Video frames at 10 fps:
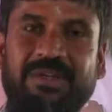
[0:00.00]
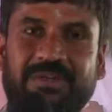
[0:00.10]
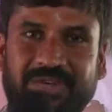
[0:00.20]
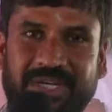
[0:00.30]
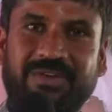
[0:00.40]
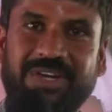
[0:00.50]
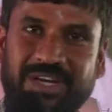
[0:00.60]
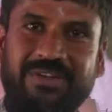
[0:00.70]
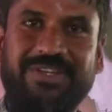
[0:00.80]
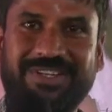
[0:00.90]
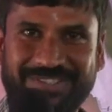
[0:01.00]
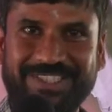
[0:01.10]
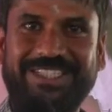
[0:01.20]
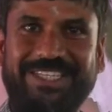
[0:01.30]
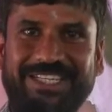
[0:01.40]
வெற்றி விழாலாம் வந்து நான்
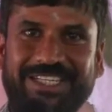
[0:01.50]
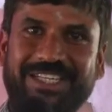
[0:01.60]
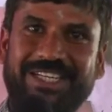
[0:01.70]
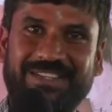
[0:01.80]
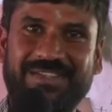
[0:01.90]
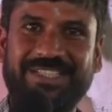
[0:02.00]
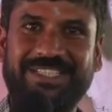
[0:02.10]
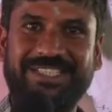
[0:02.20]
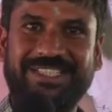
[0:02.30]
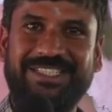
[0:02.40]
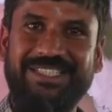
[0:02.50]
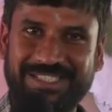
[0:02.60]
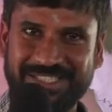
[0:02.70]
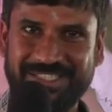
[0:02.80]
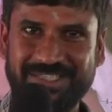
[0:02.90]
வந்து கலந்துக்கிட்டு நான் வந்து
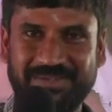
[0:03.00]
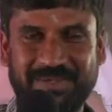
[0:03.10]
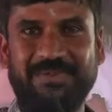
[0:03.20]
நான்